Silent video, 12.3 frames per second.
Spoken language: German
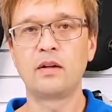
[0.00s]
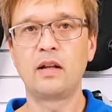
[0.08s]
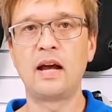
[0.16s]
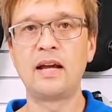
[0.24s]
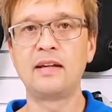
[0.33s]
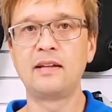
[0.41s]

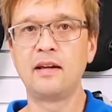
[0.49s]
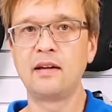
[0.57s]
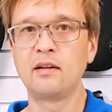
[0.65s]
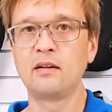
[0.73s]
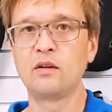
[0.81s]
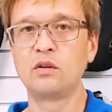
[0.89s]

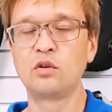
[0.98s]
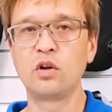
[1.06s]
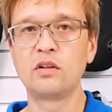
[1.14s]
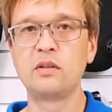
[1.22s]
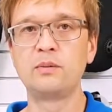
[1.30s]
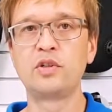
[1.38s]
leichte und
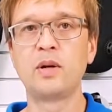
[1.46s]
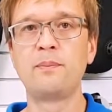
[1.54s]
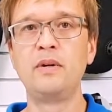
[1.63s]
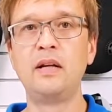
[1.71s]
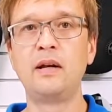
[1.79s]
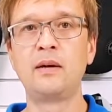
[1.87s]
trotzdem
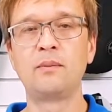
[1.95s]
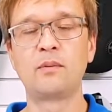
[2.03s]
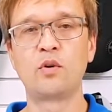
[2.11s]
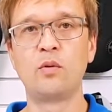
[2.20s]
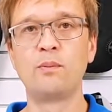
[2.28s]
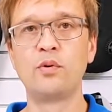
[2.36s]
stabile
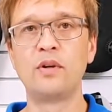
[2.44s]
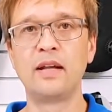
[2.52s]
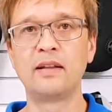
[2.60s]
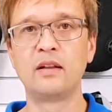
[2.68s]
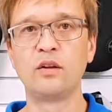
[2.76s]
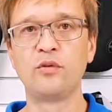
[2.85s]

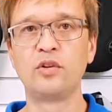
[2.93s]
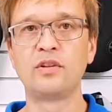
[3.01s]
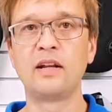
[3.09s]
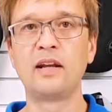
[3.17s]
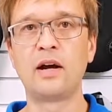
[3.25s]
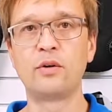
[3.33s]
Komponenten für
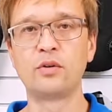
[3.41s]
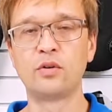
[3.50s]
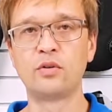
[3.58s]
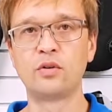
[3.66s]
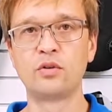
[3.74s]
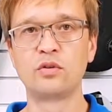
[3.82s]
seine
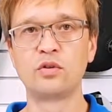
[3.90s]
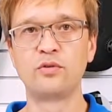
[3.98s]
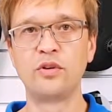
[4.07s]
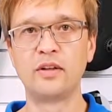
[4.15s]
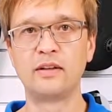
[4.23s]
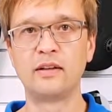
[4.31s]
Ausrüstung zu
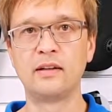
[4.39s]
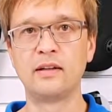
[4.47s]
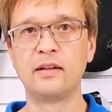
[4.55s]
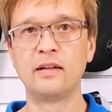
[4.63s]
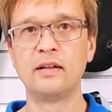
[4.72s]
finden.